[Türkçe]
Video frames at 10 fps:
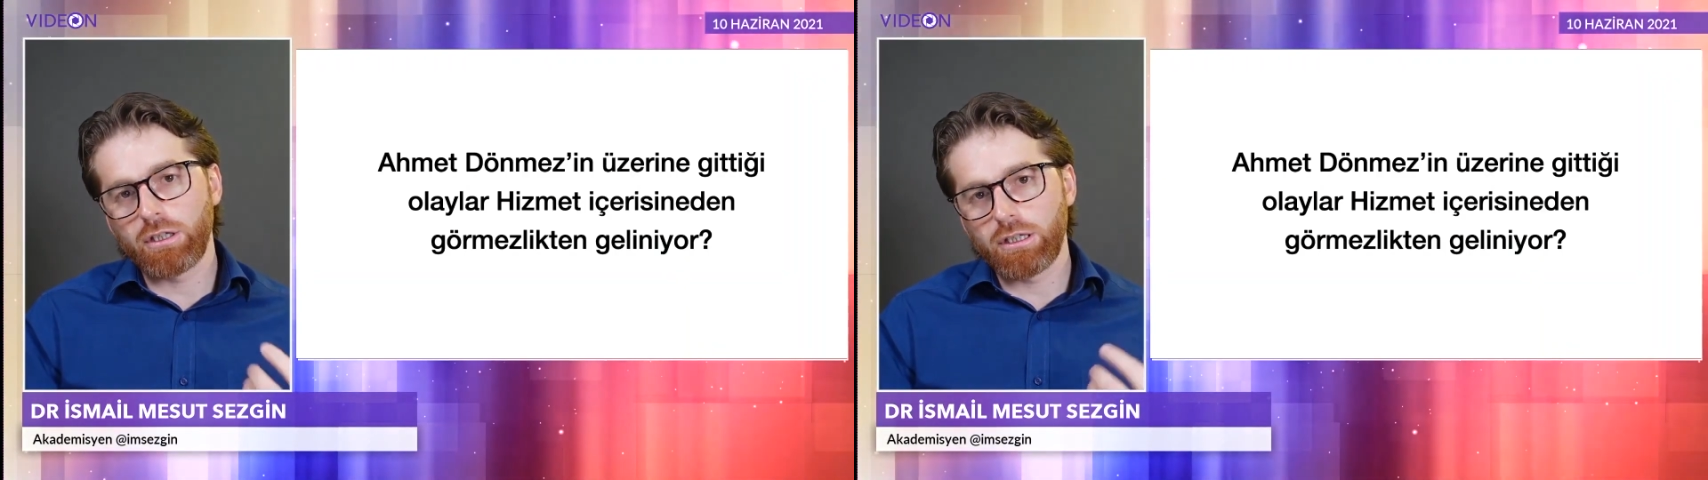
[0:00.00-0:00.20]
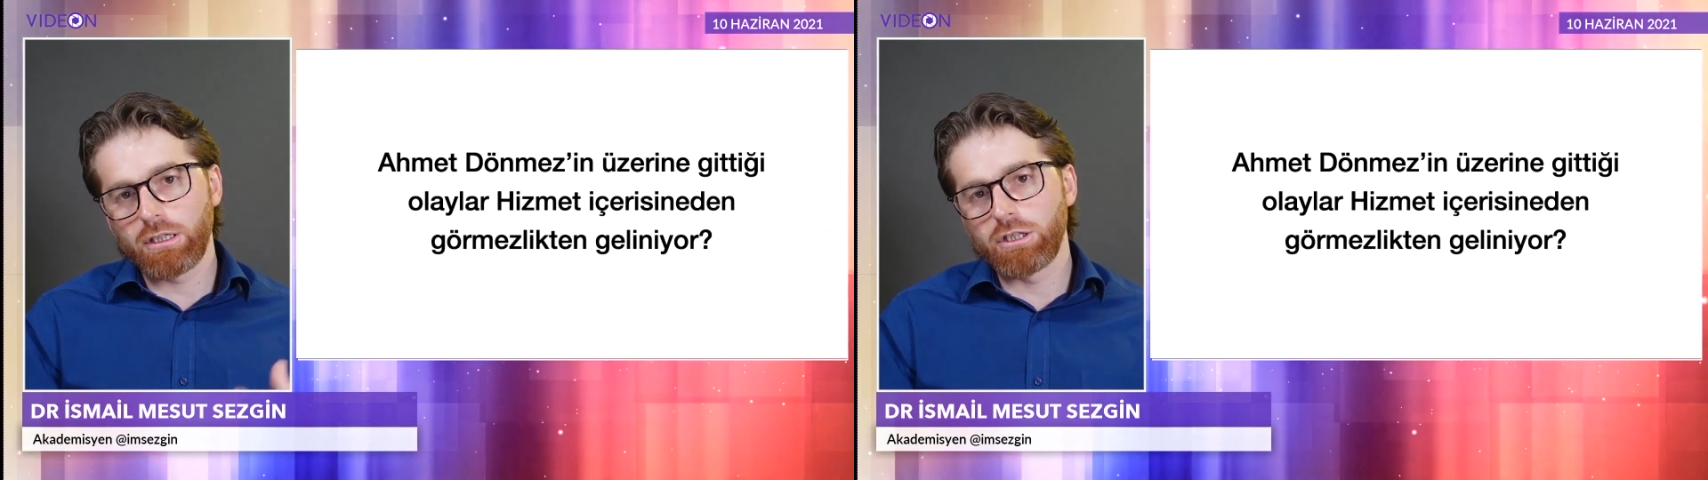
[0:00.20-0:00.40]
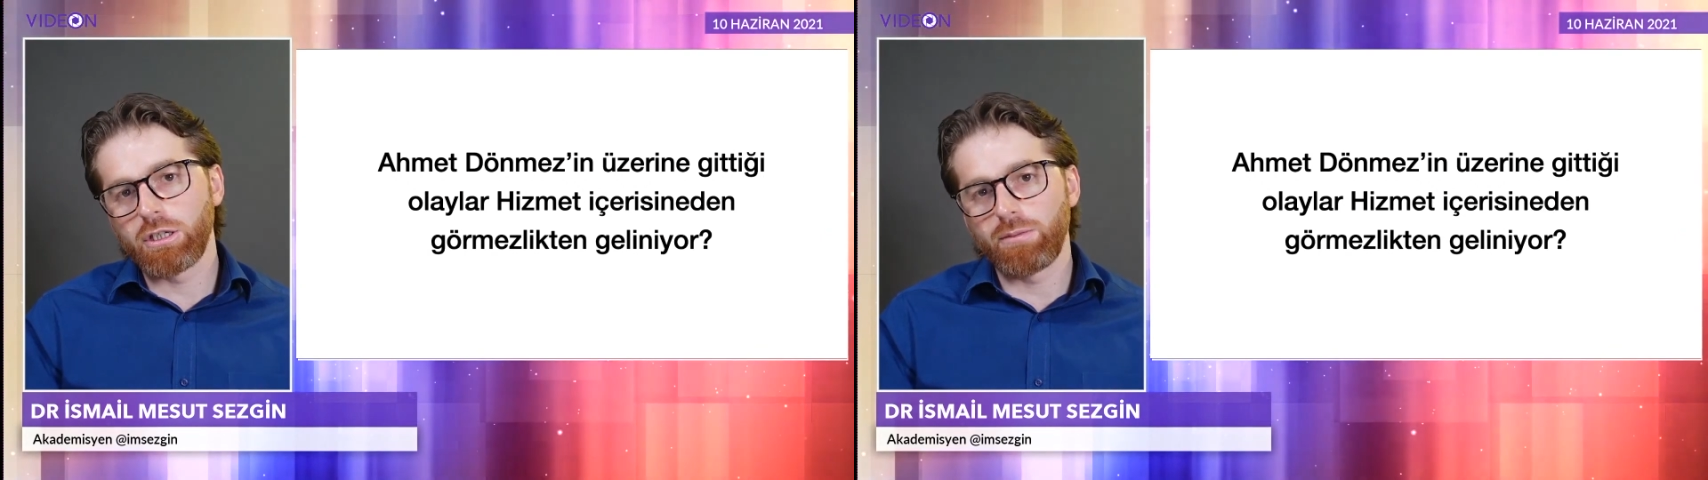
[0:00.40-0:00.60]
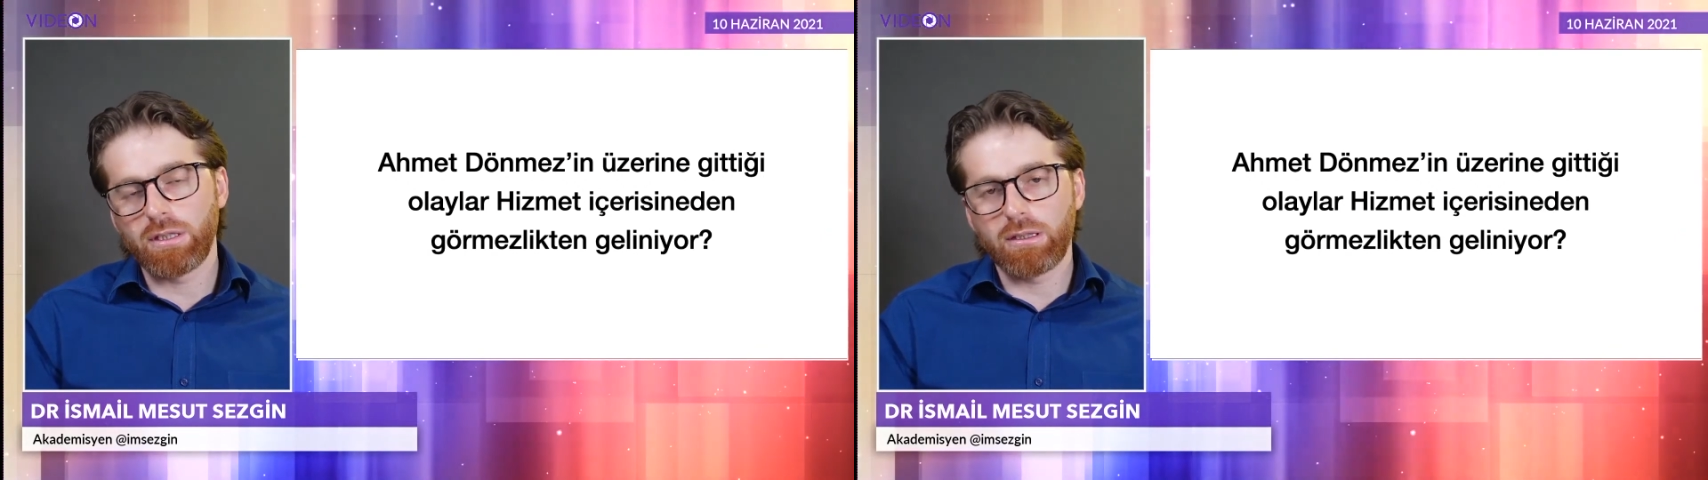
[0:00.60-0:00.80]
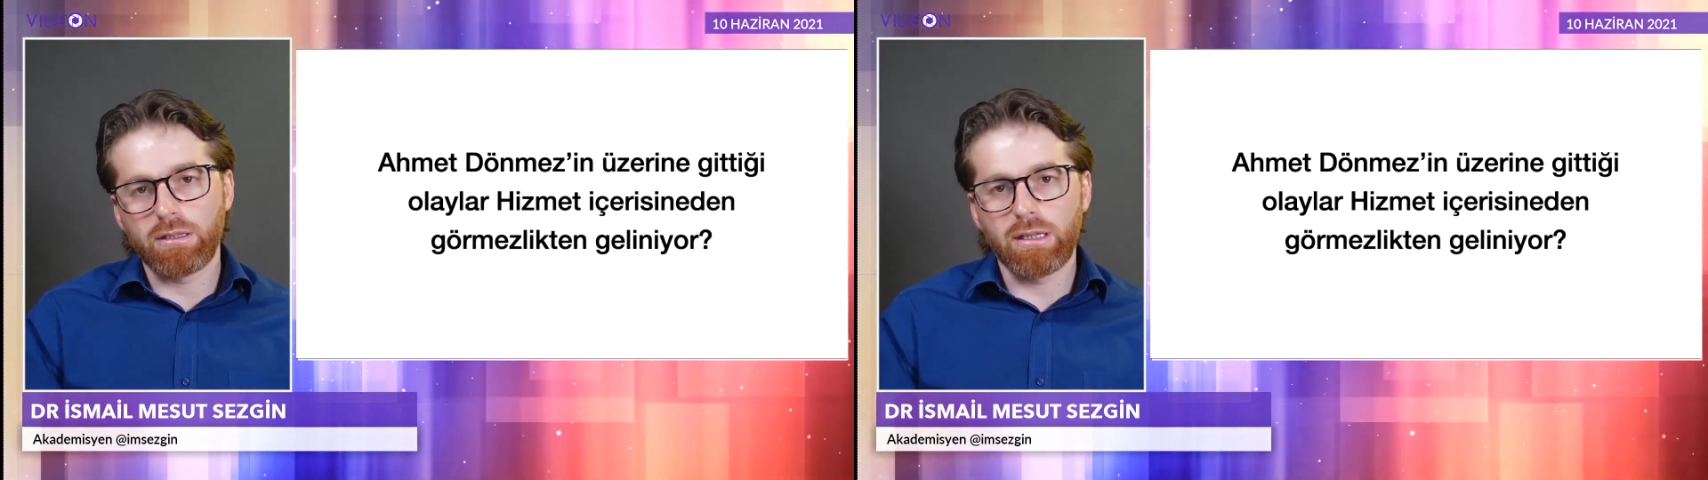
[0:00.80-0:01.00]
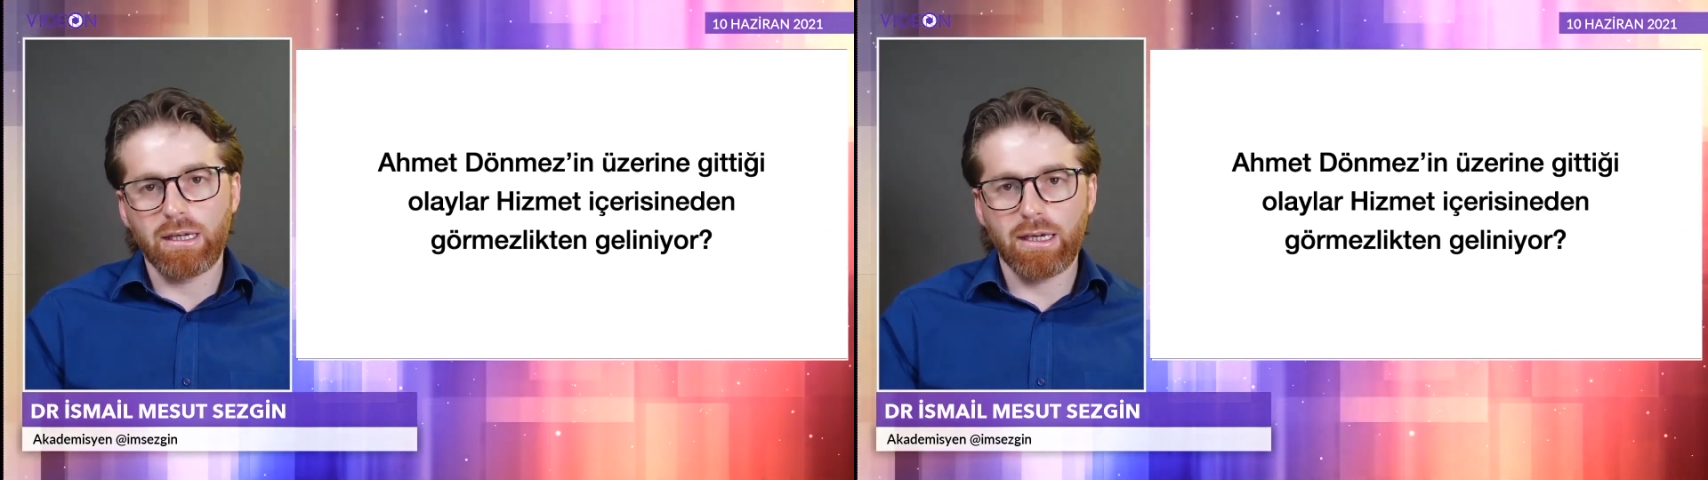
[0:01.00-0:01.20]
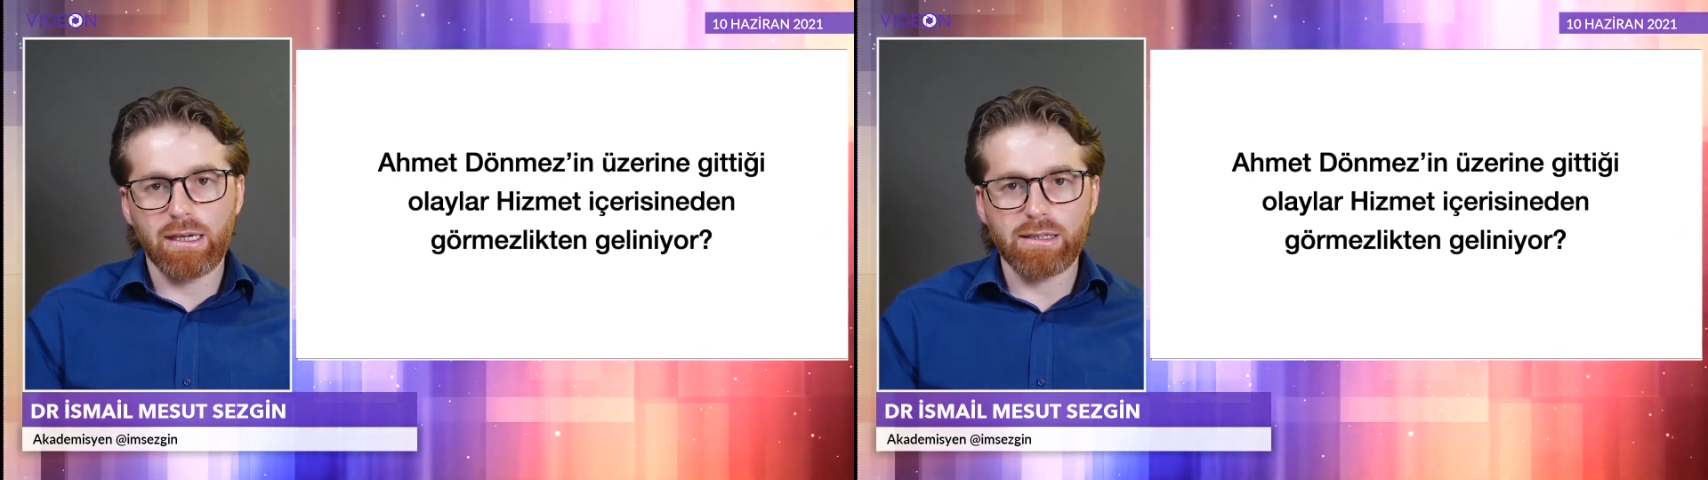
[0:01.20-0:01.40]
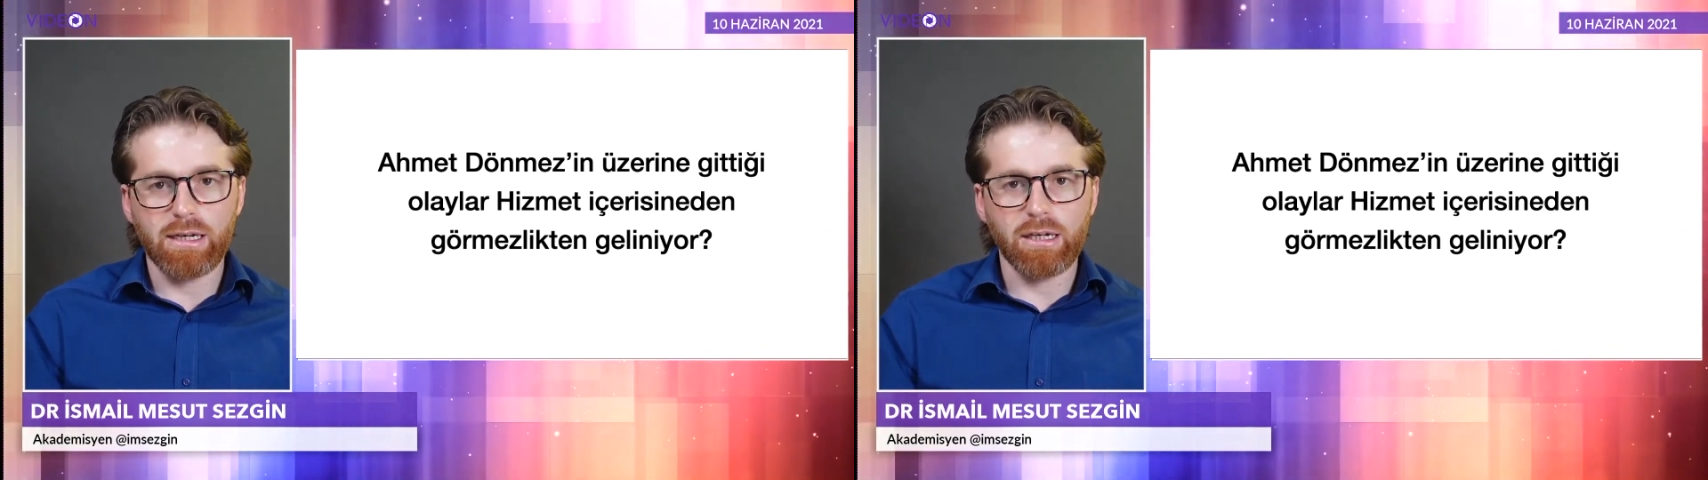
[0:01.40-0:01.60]
e, ince bir
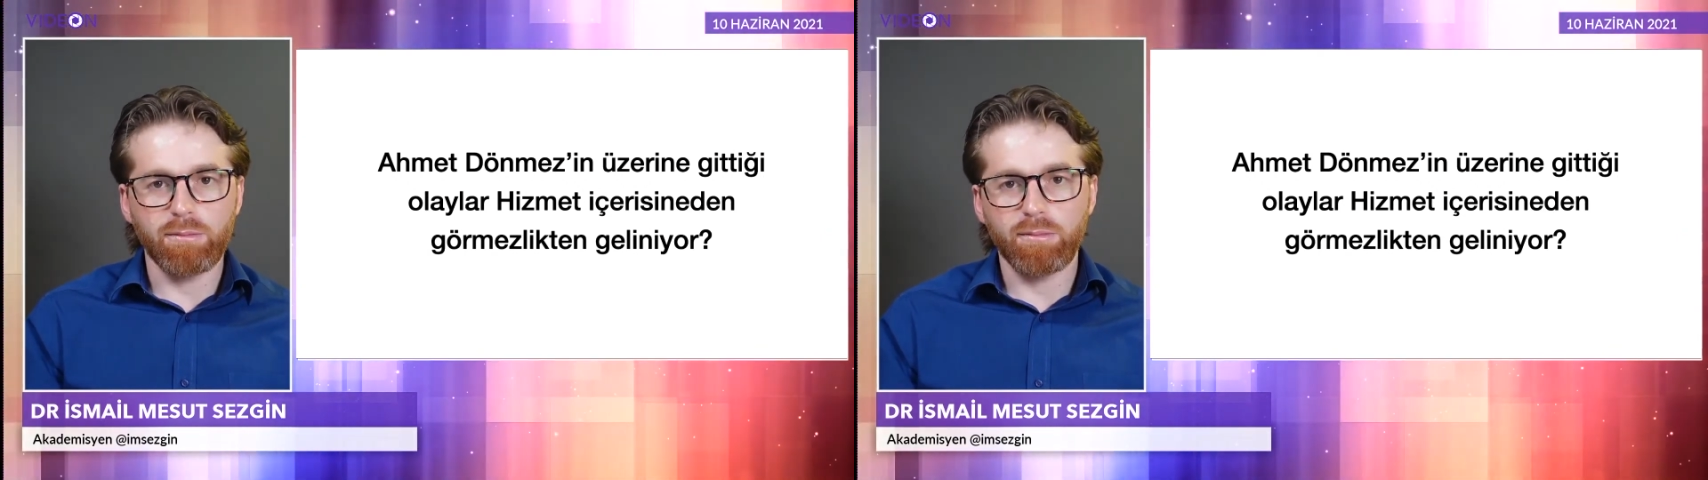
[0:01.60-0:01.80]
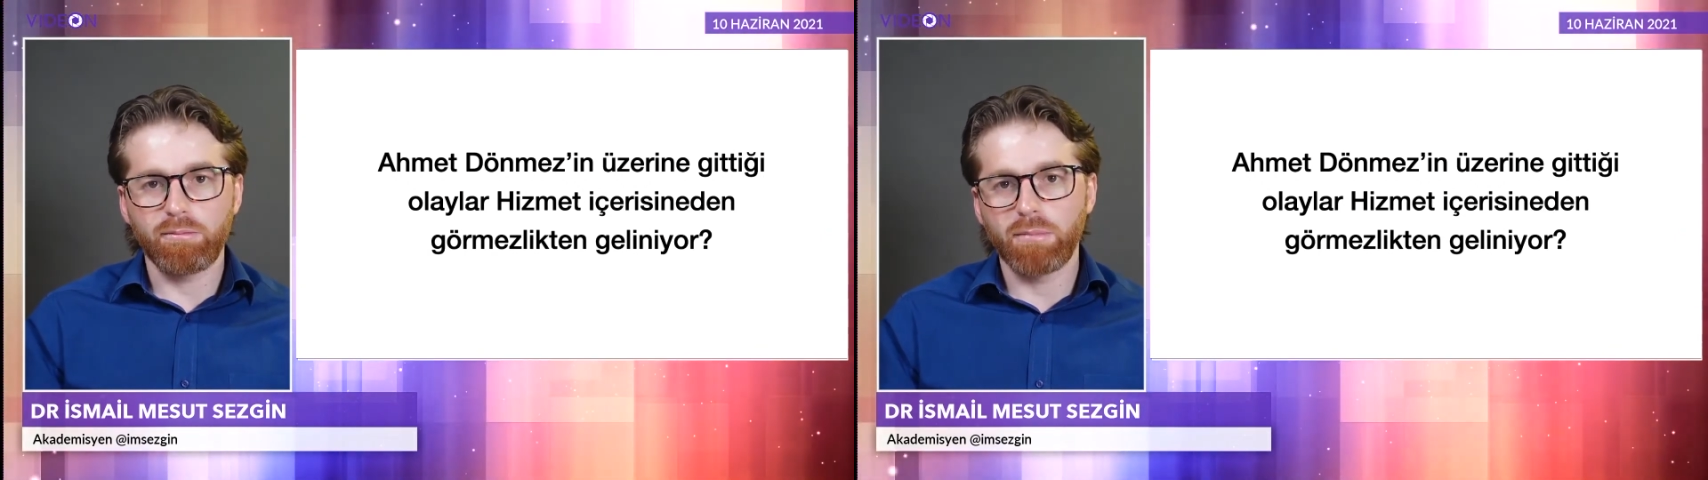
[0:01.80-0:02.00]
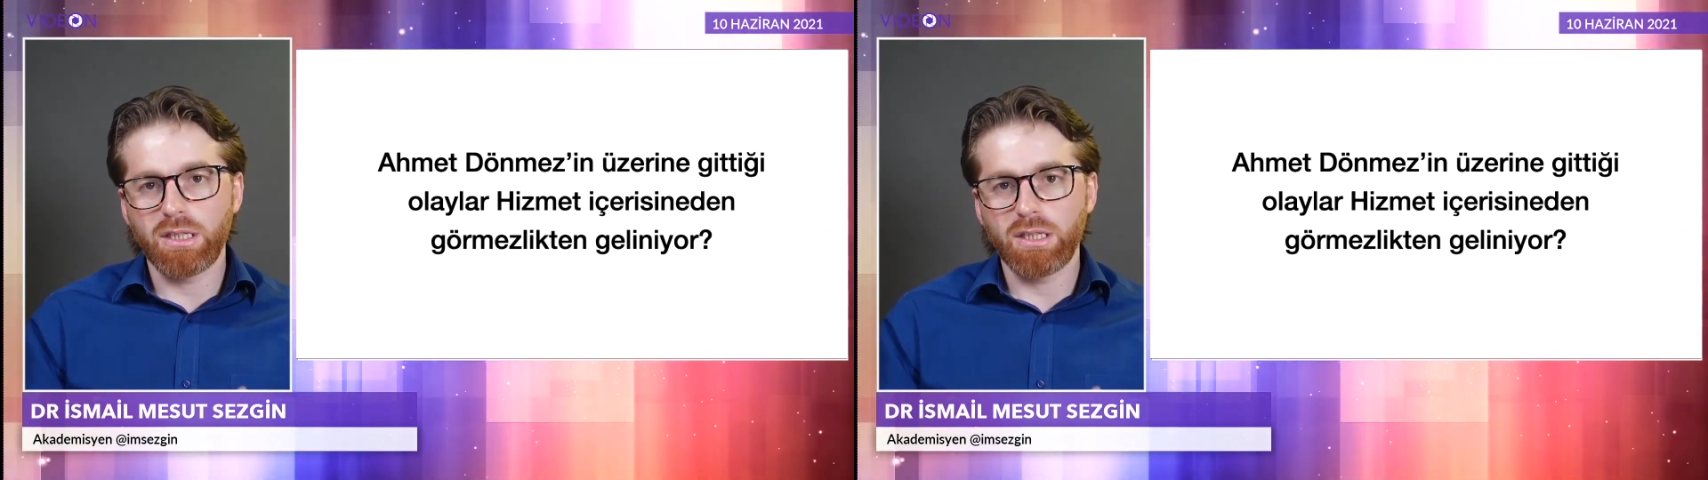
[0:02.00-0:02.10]
dengeye sahip.